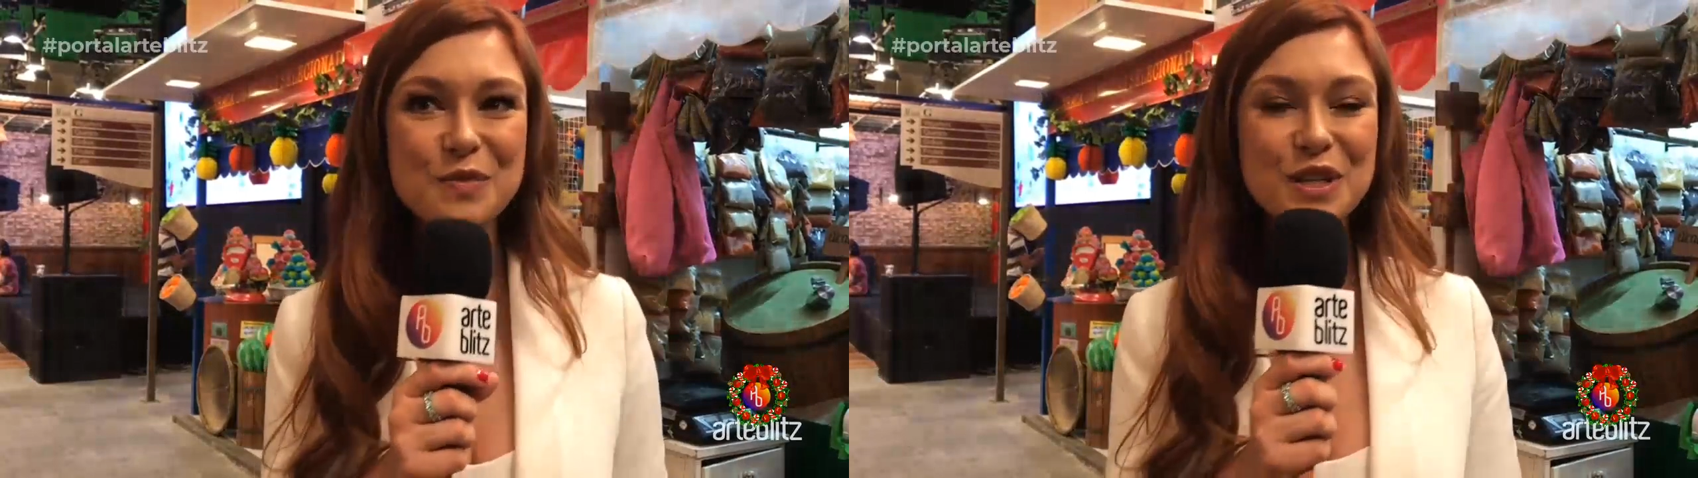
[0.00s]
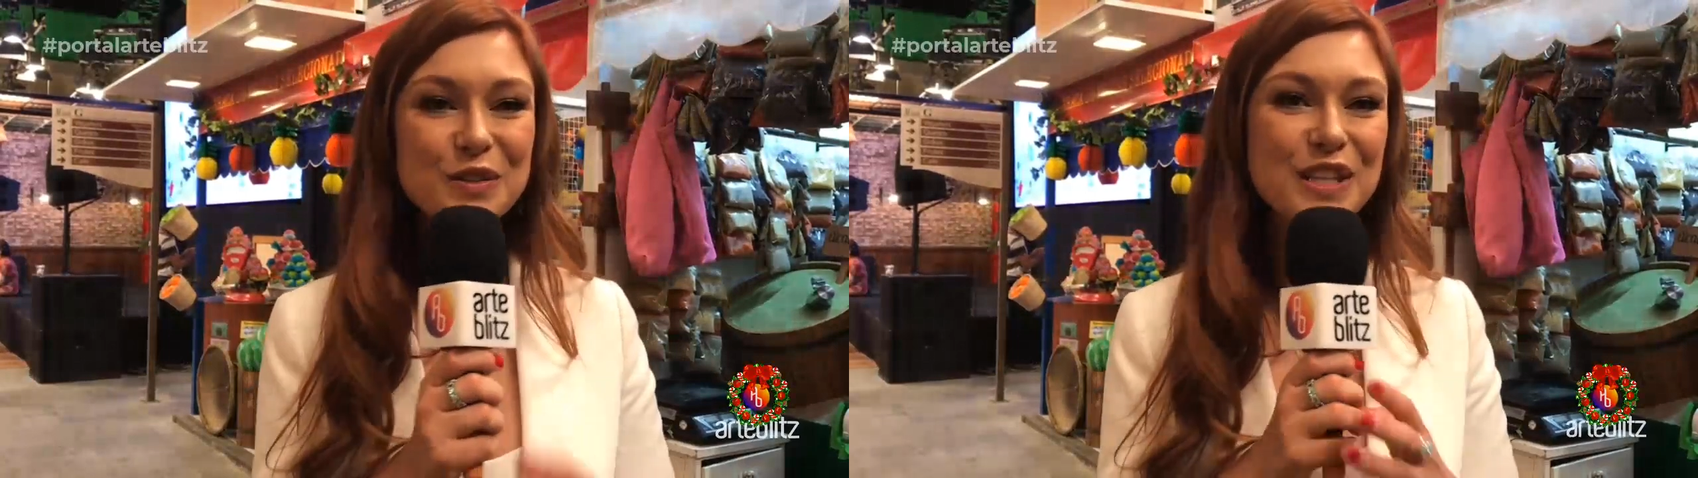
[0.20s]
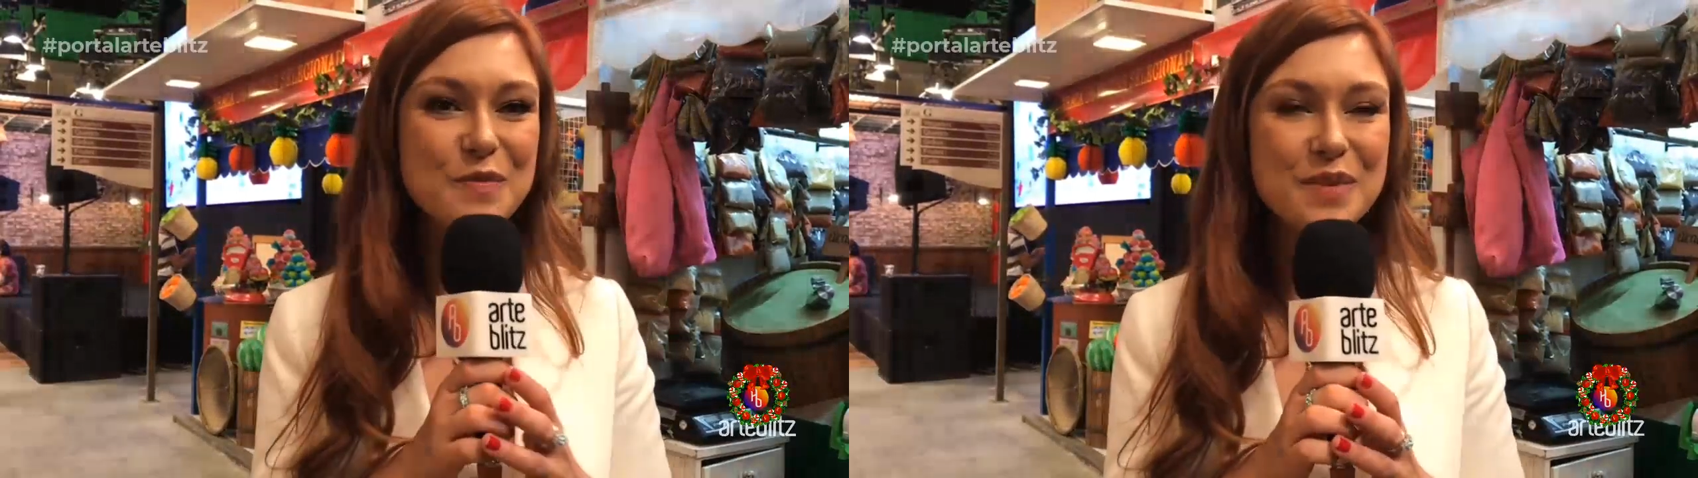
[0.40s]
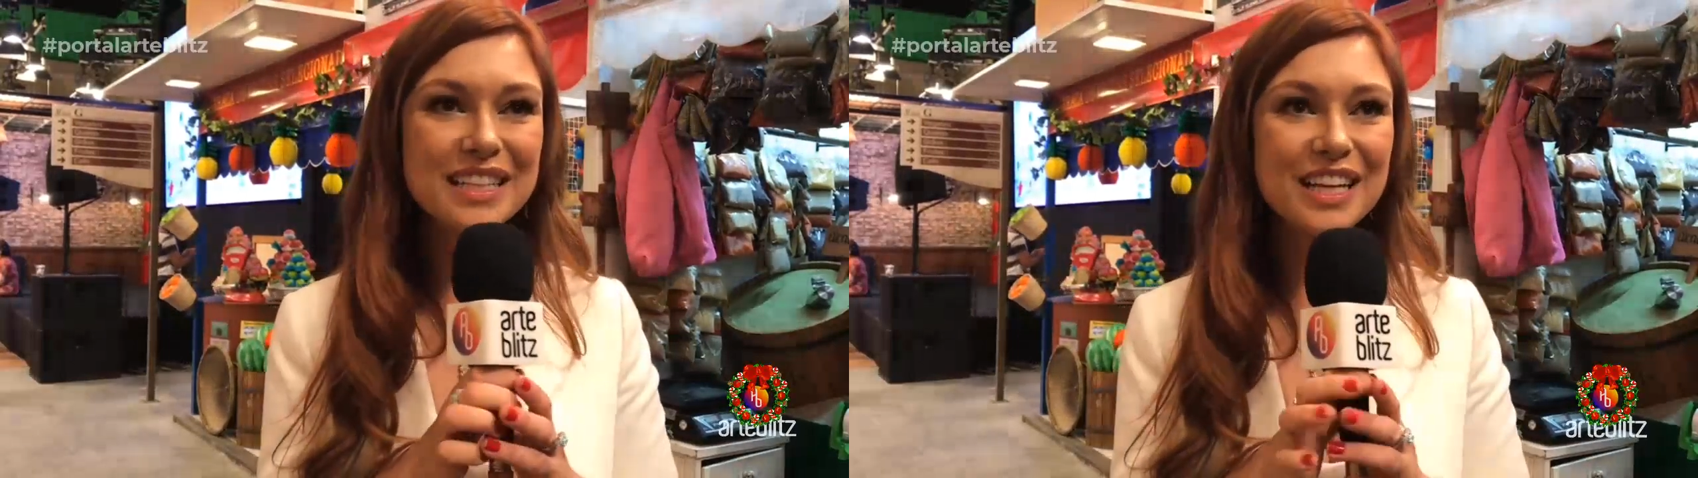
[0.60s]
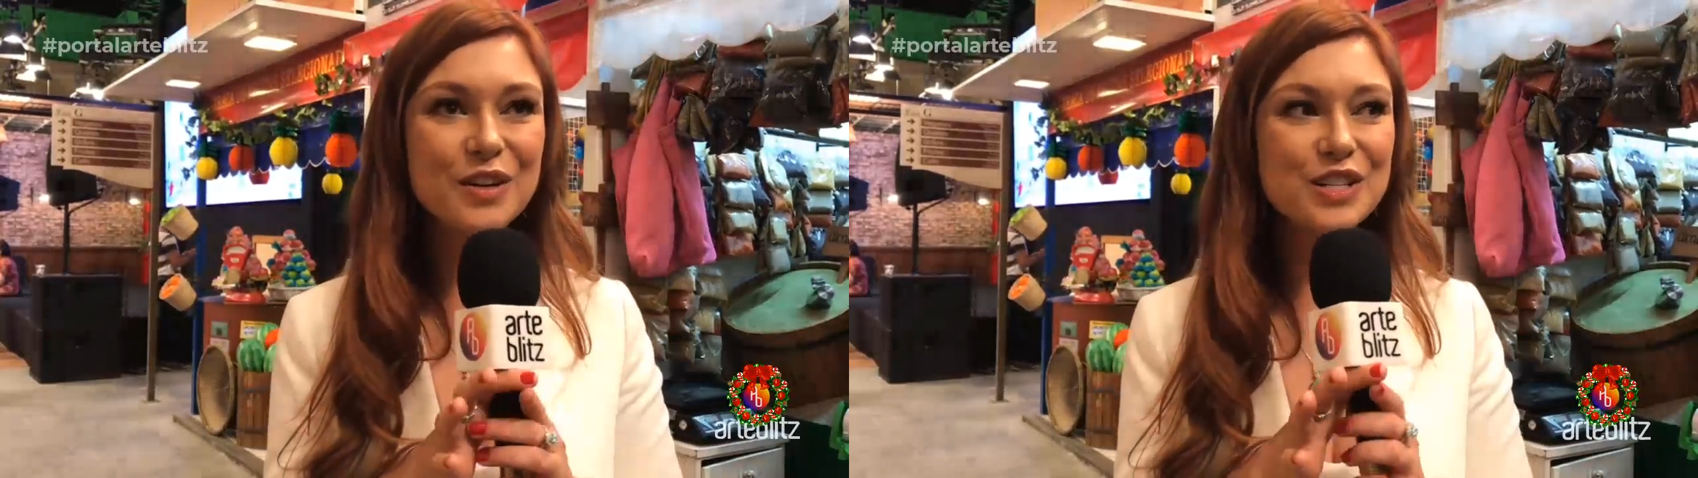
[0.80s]
porque o tempo
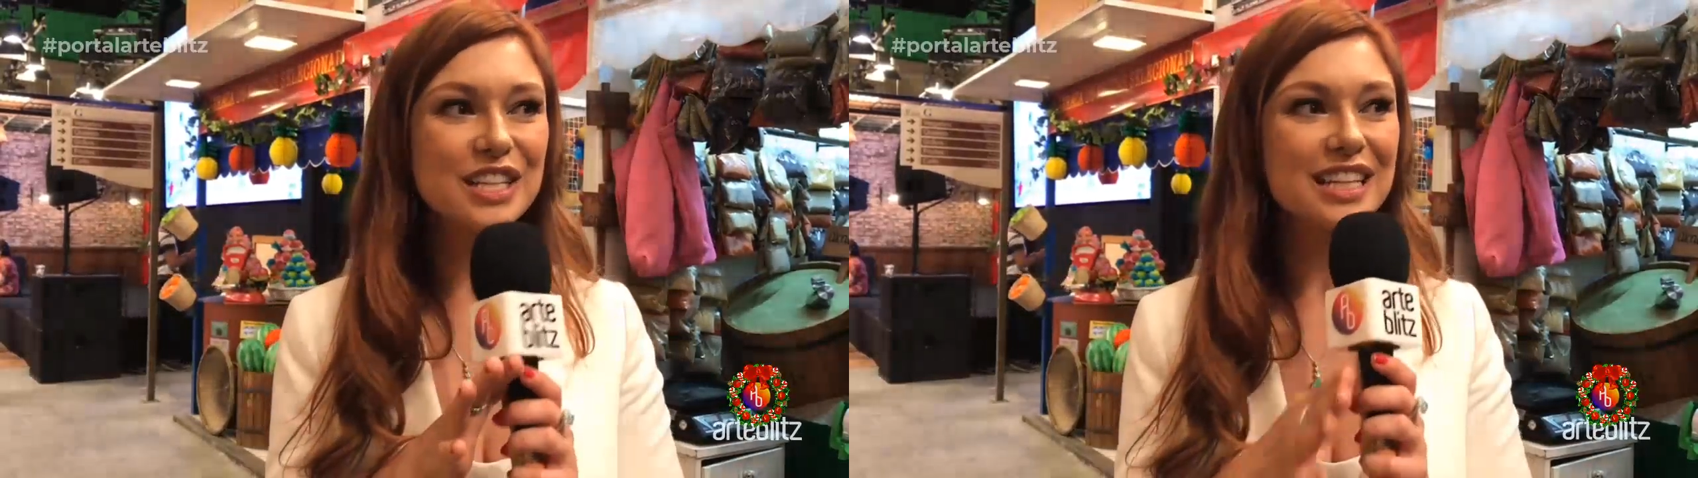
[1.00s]
inteiro eu acho que